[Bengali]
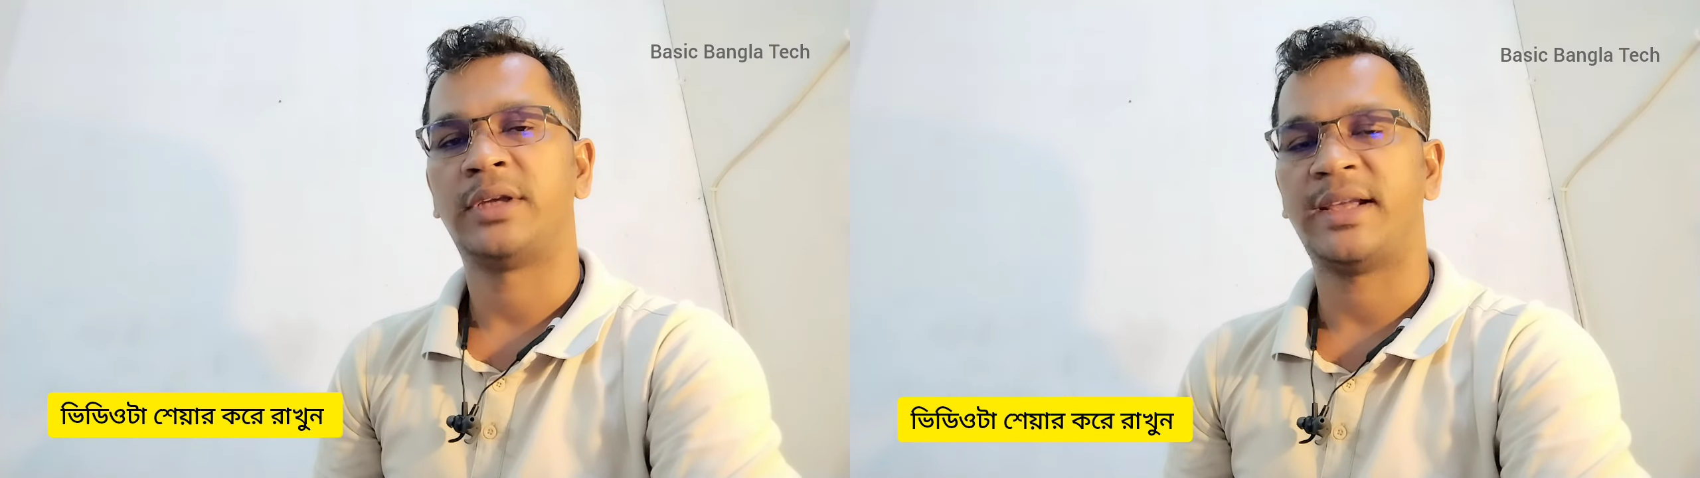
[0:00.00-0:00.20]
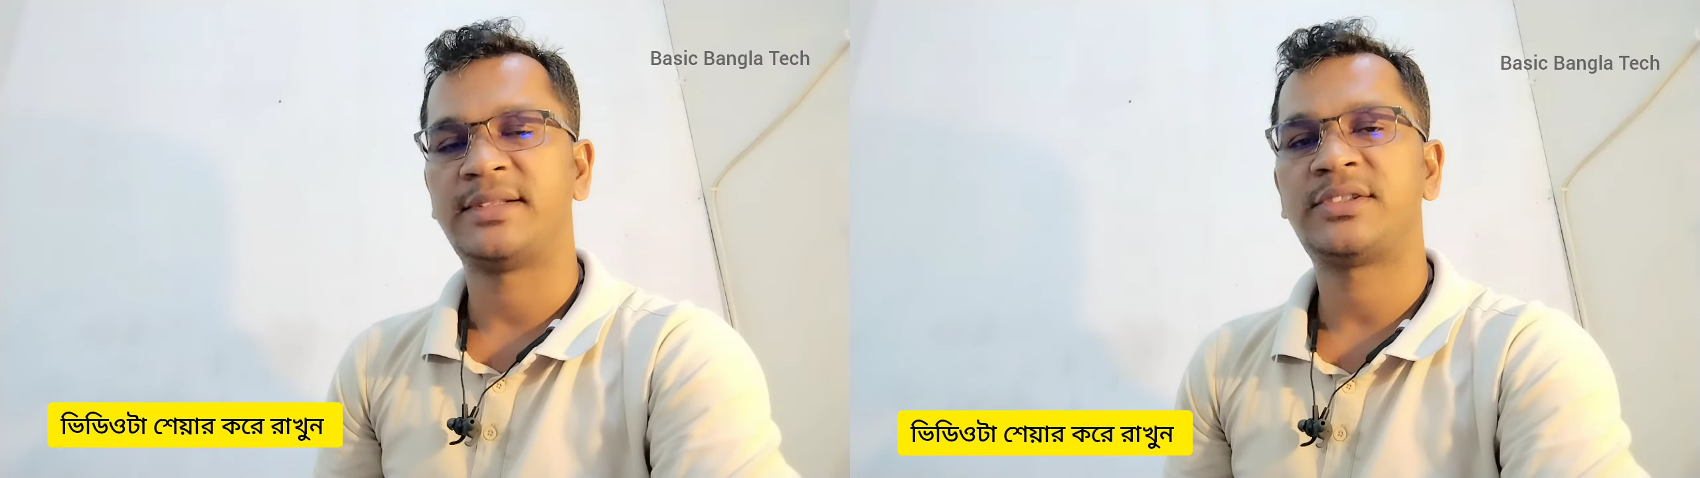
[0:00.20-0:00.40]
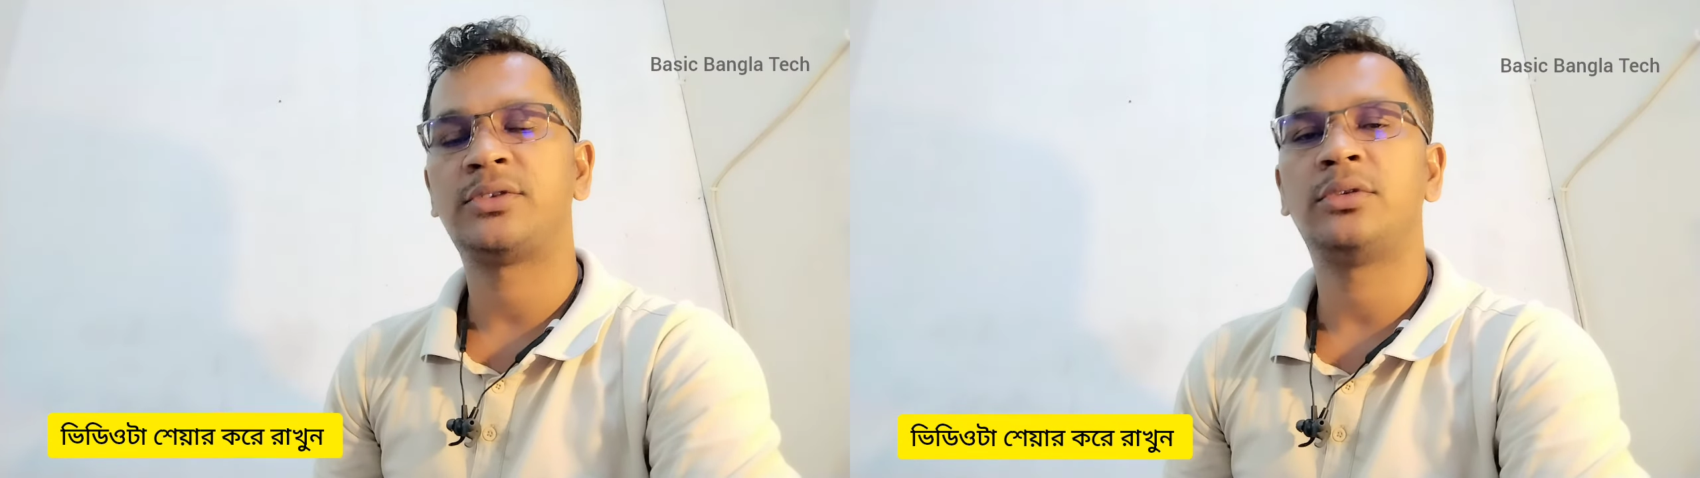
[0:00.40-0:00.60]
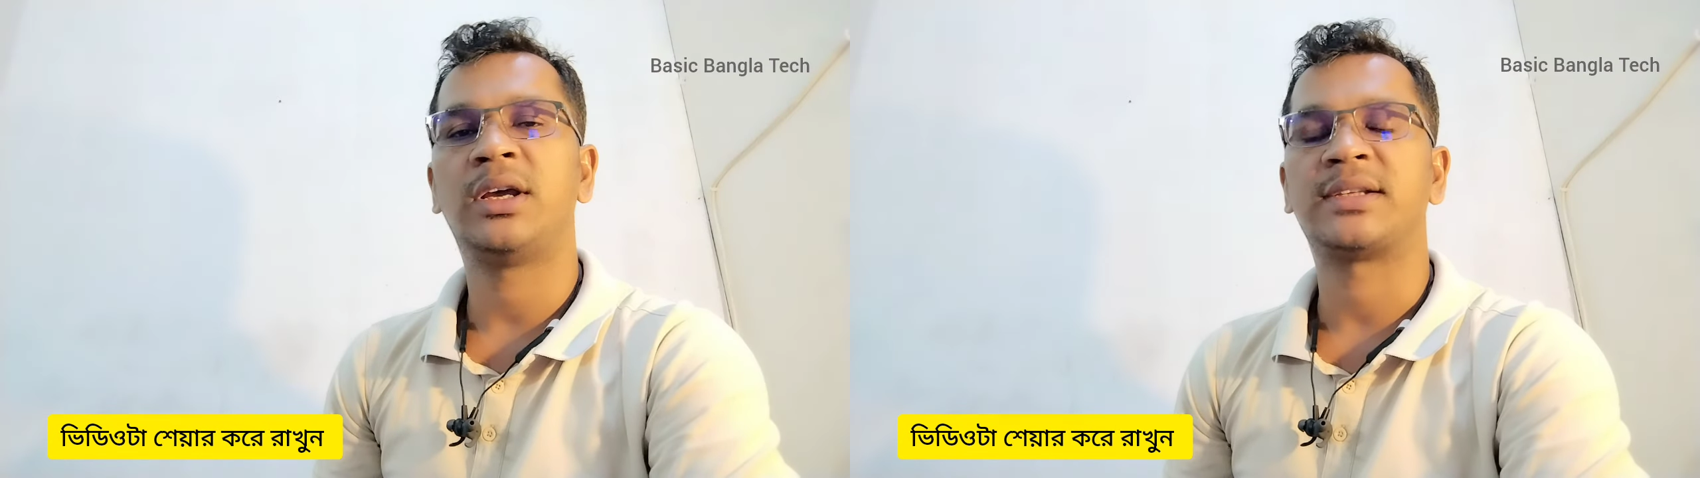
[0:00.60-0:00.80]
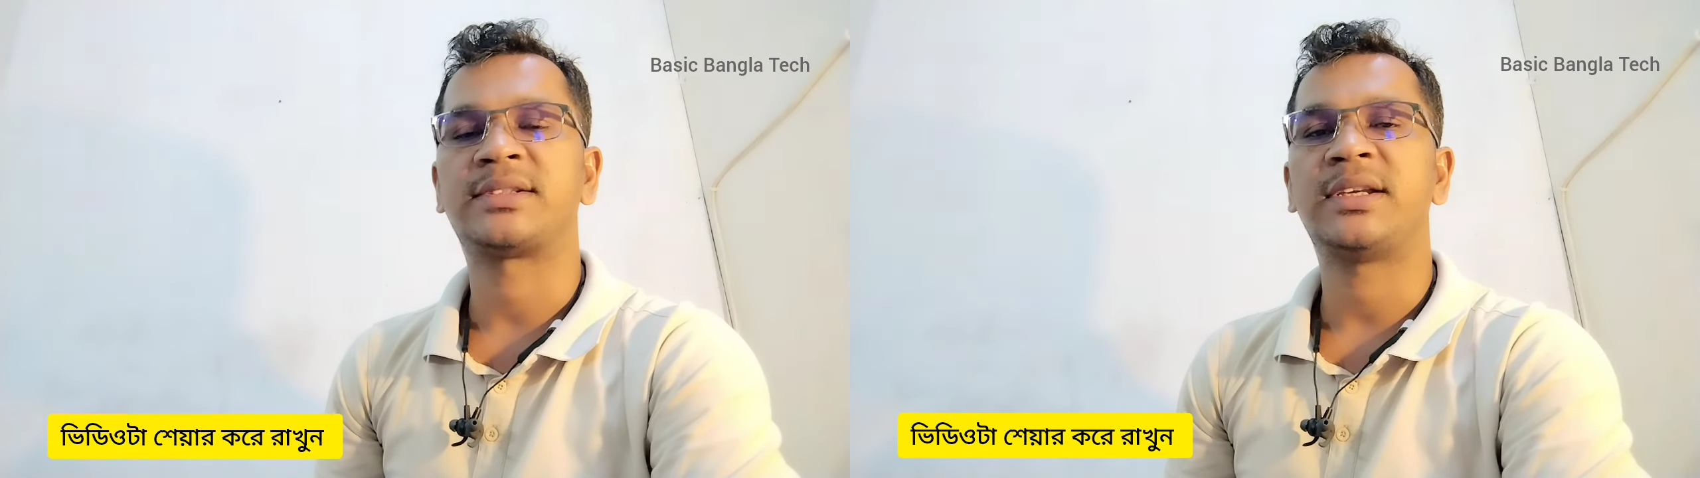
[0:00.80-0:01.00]
এজেন্সিগুলো
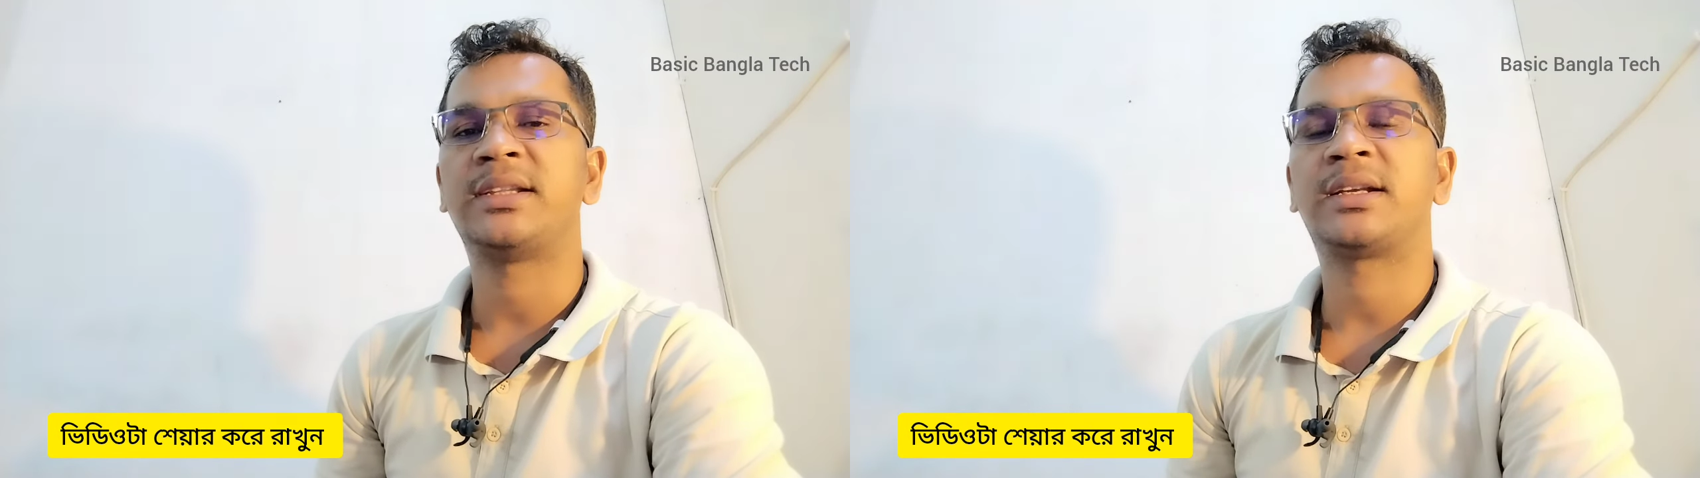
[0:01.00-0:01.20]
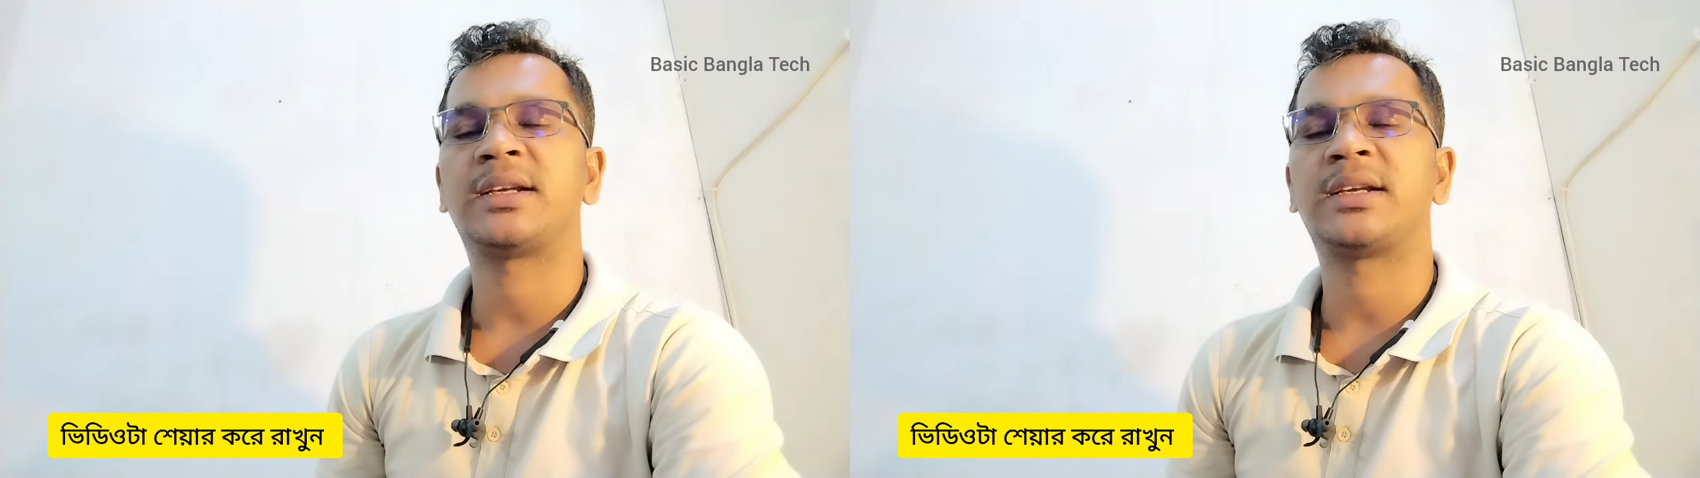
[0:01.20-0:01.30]
আছে এদের